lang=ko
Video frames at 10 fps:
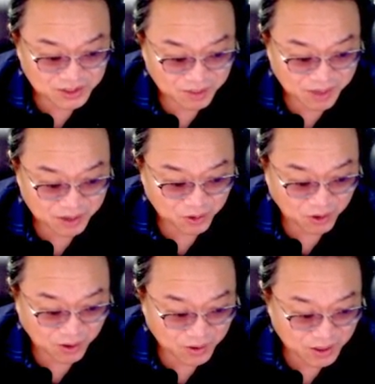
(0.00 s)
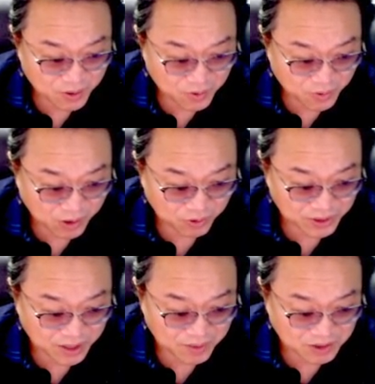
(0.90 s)
그 이전에 매도
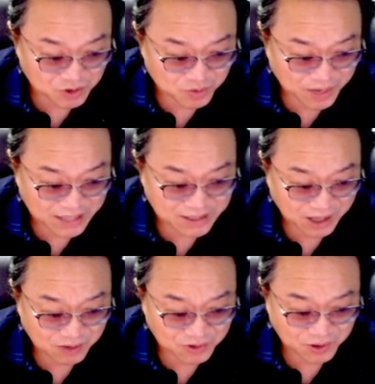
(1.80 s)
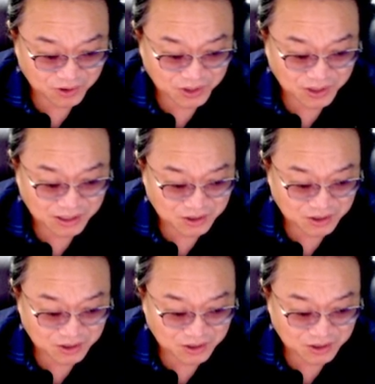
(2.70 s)
외국인이 일방적으로 좀 많이 나왔고요.